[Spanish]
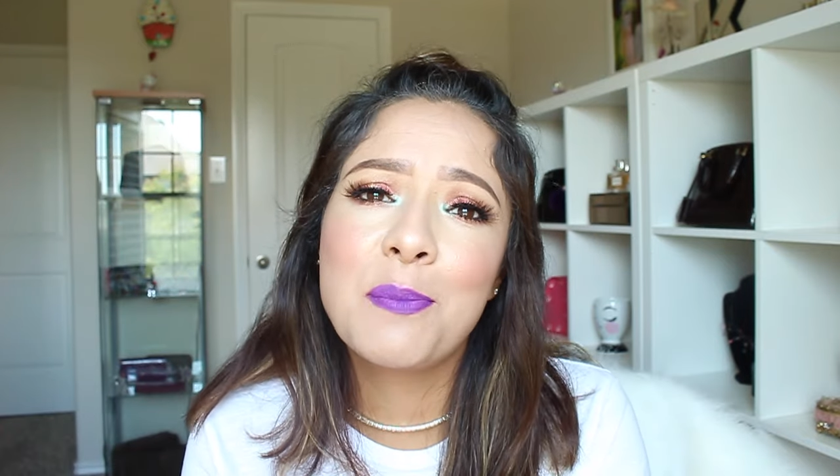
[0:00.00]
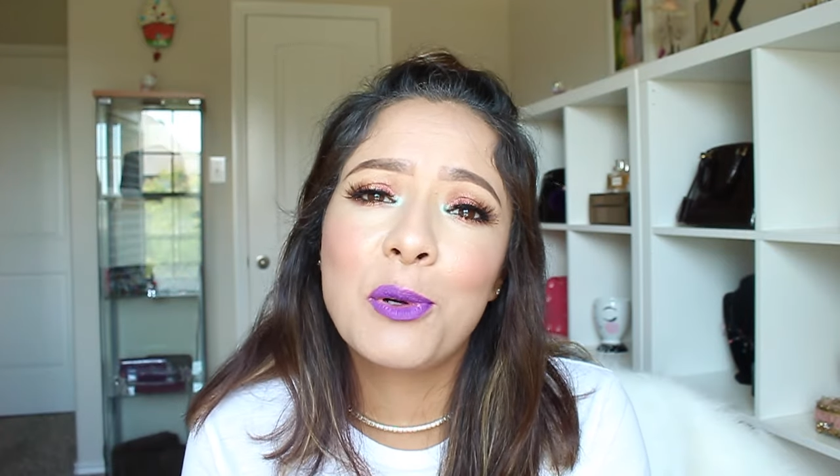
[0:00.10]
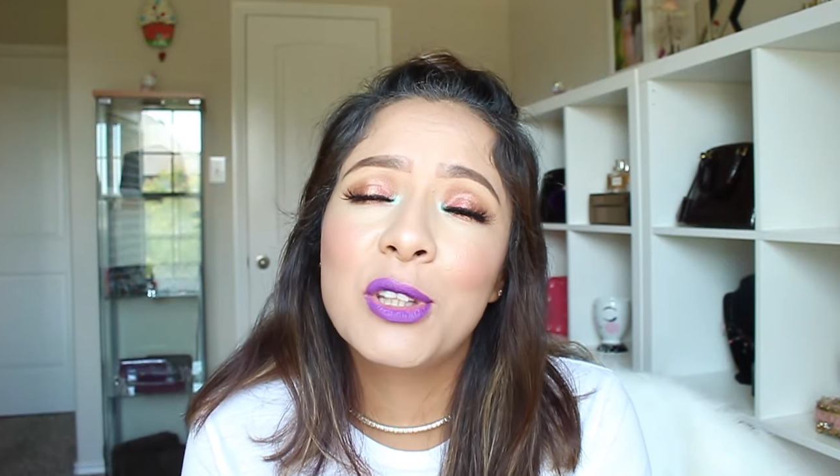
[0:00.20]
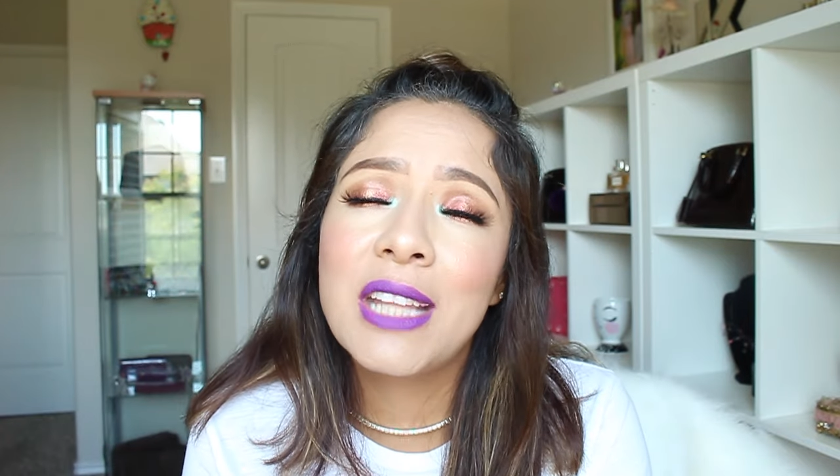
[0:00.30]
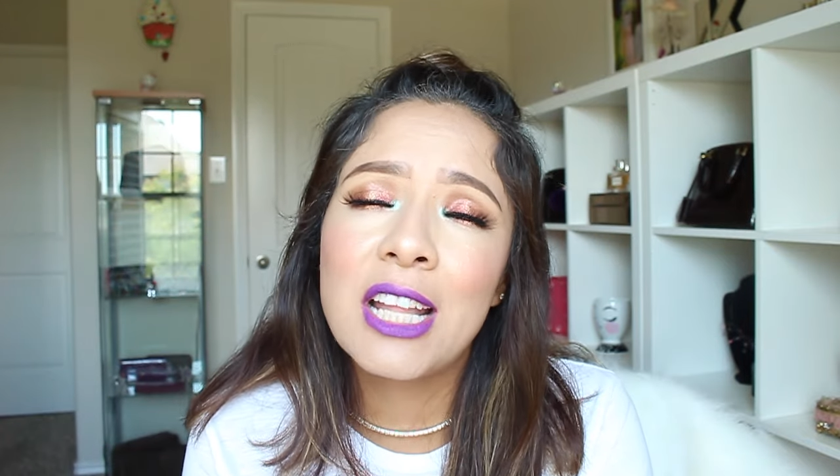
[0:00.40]

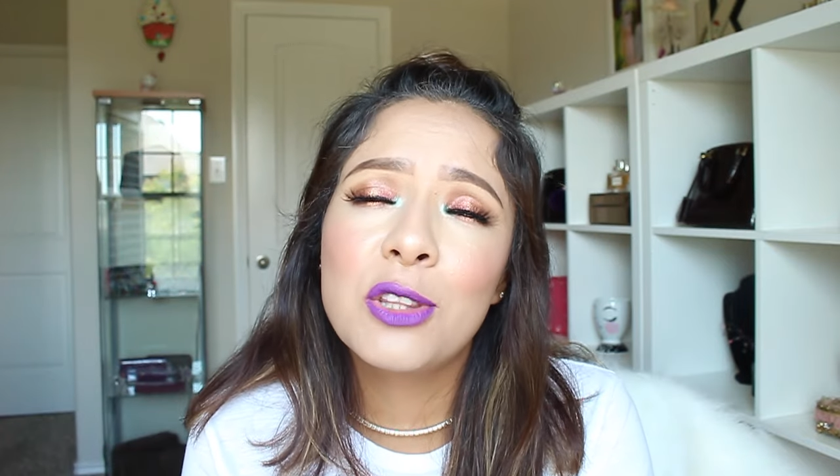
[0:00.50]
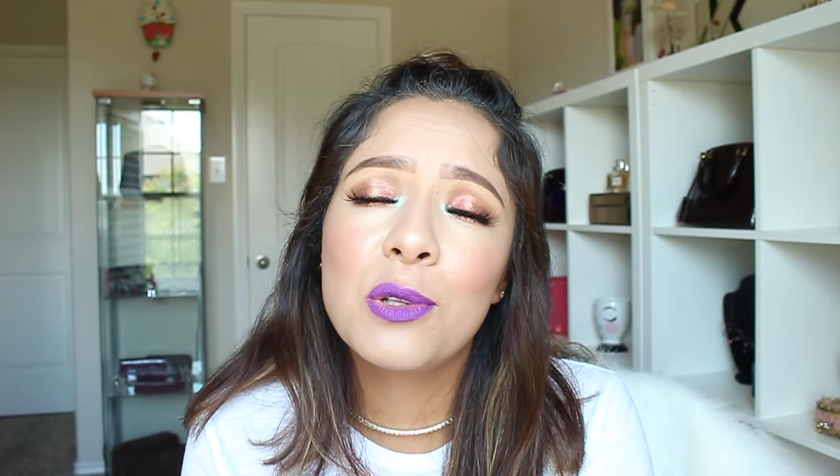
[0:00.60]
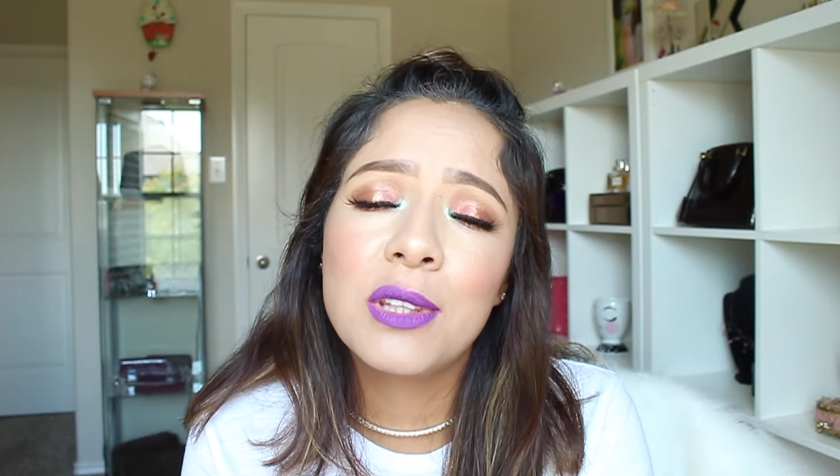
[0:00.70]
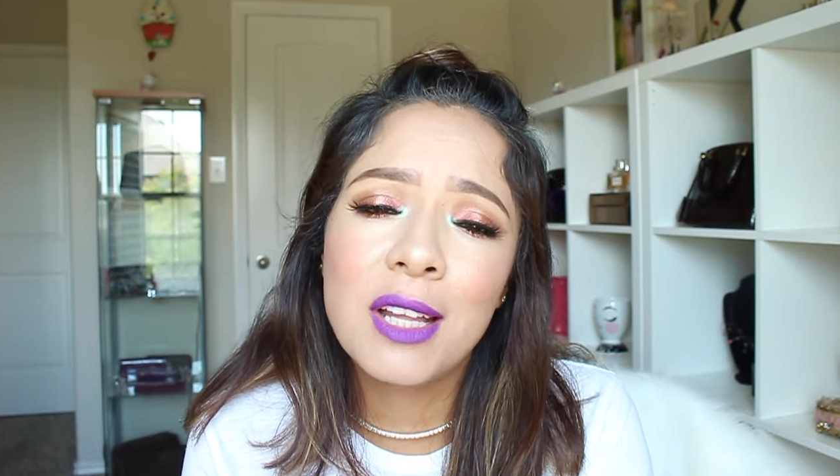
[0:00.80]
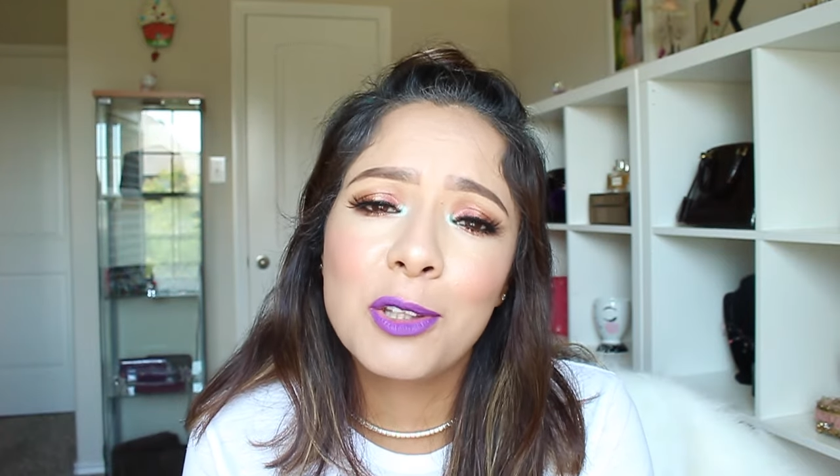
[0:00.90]
por
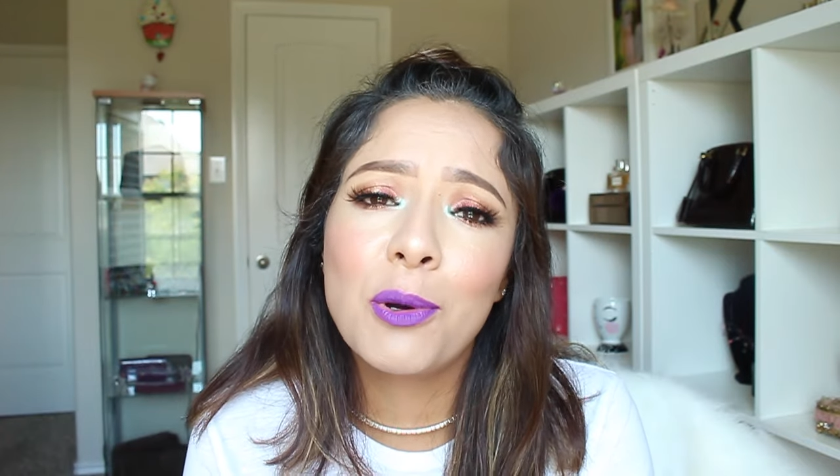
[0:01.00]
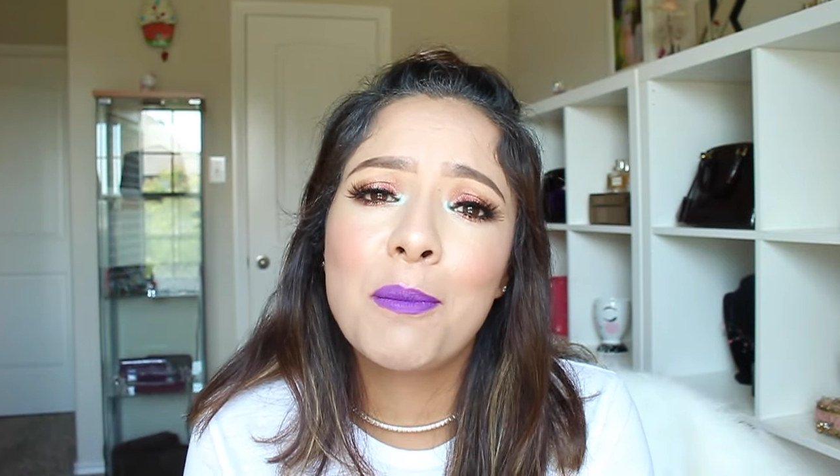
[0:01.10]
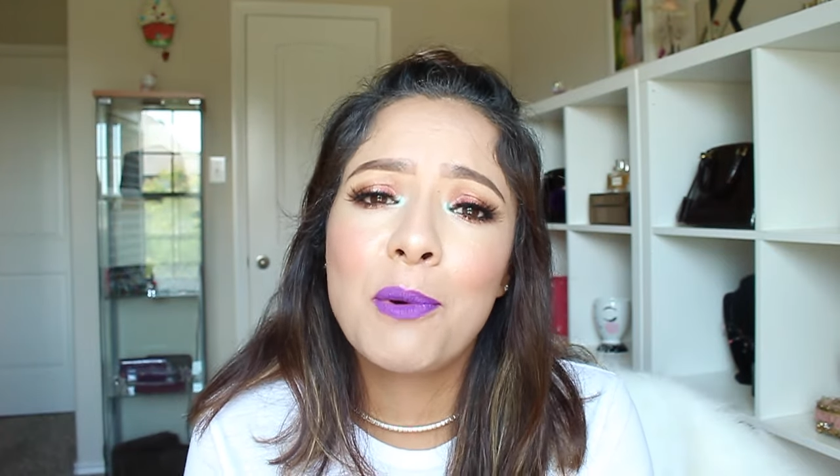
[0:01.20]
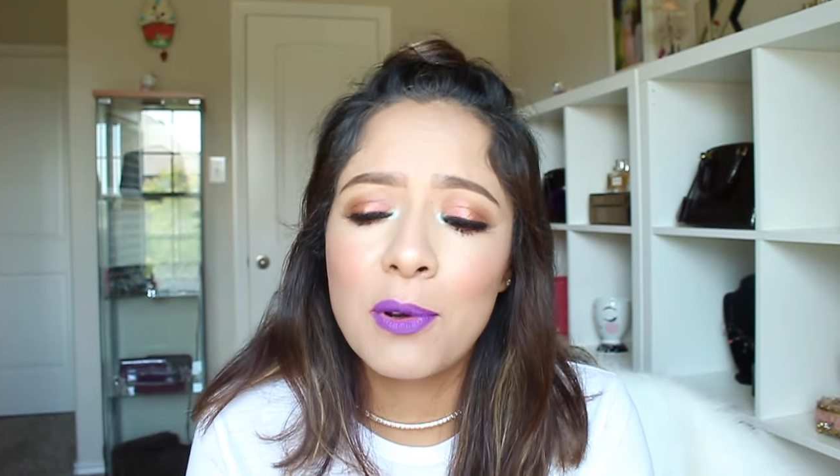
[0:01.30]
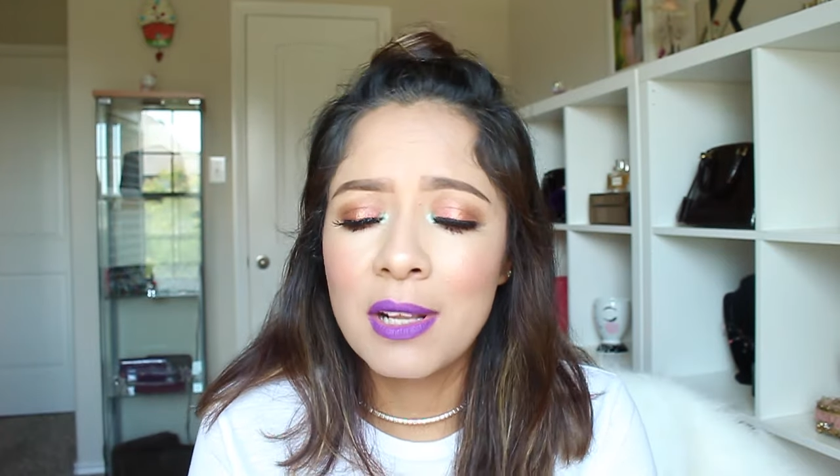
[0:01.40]
tanto, tanto
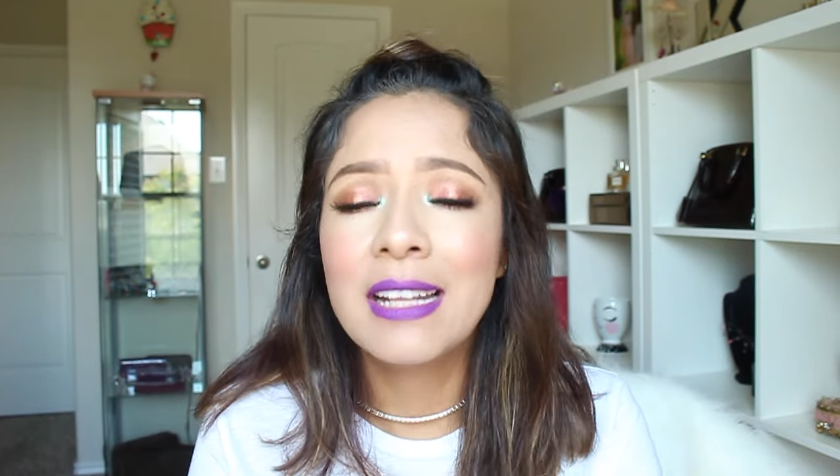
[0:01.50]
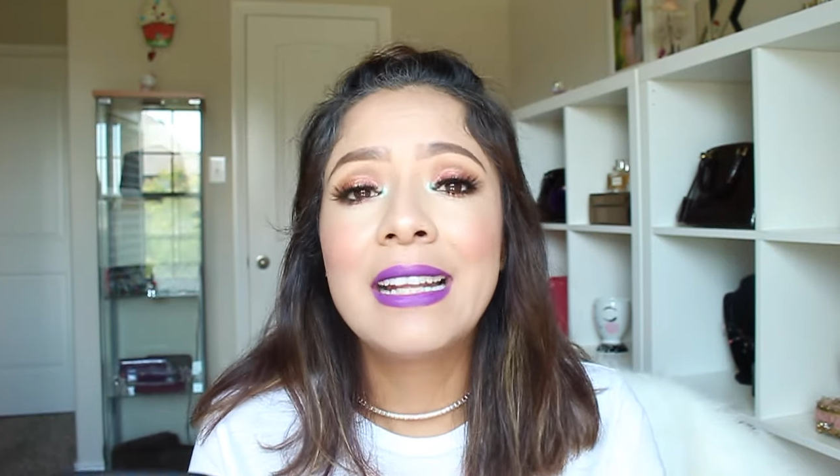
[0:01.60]
amor